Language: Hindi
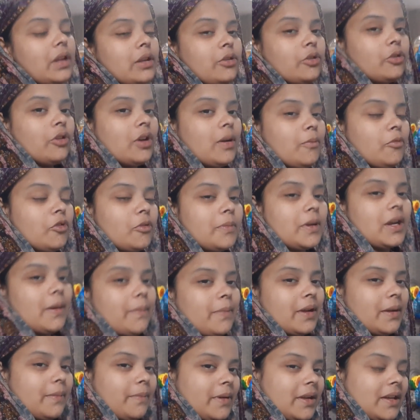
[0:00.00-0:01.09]
तो हम लोग भी
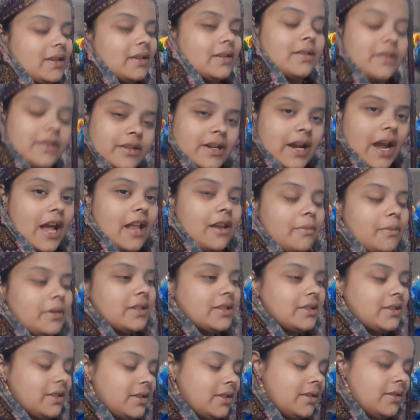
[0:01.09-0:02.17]
कपड़े पड़े ड्रायर
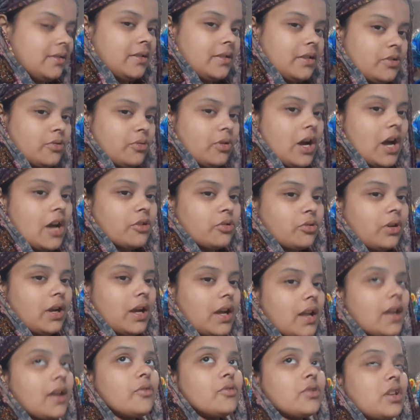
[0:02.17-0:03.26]
में सुखा सुखा
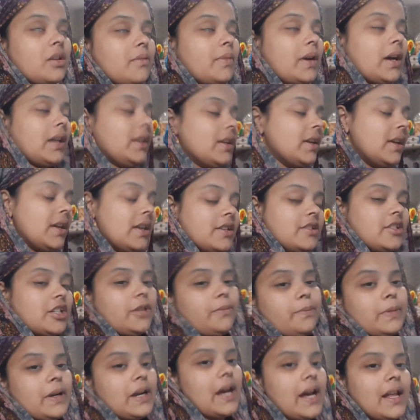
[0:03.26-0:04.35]
के उसके बाद
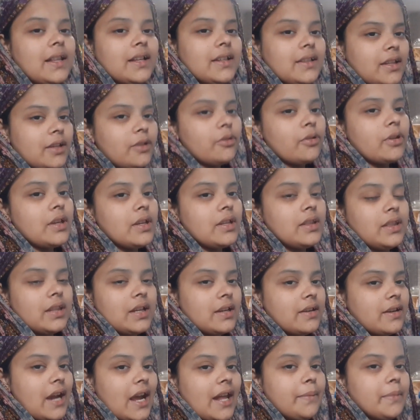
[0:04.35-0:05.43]
छत पर डाल देते हैं क्योंकि इतना
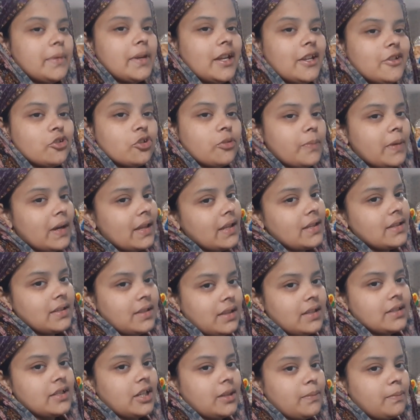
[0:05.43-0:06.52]
ड्रायर में नहीं सूख पाते
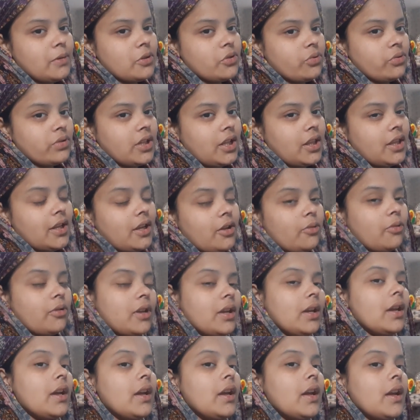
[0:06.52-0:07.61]
जितना छत पर सूख जाता है
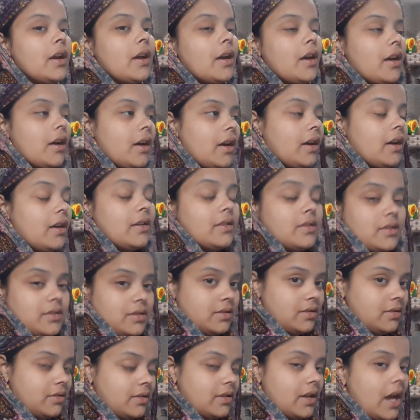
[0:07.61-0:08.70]
क्योंकि हाँ,
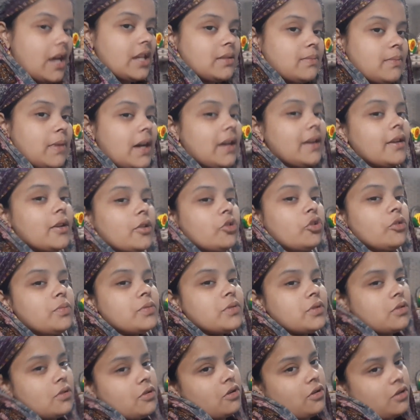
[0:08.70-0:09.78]
आसमान की धूप
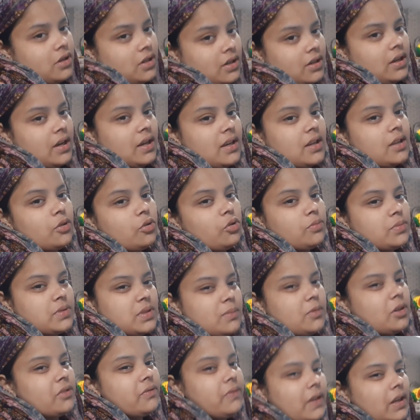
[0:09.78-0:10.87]
से और घर की धूप से
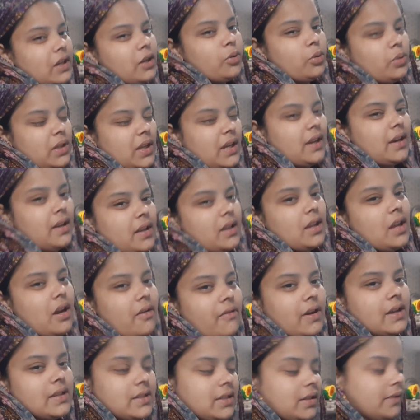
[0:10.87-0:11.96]
बहुत फ़र्क होता है घर की
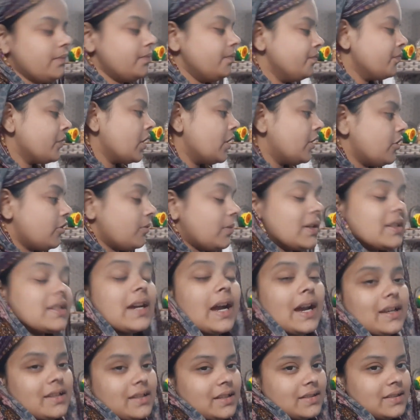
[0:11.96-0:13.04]
हवा से तो बस
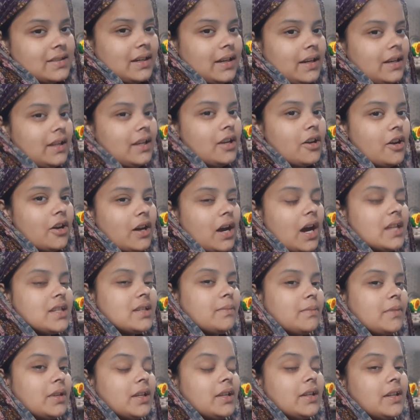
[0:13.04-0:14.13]
आज था संडे और आज
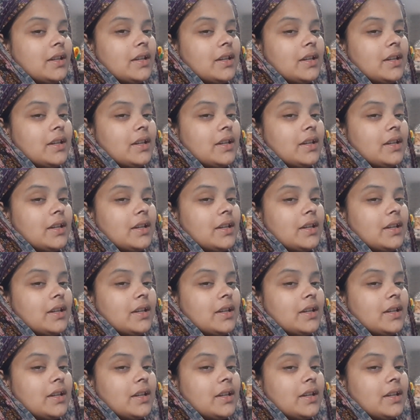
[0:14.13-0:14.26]
हमने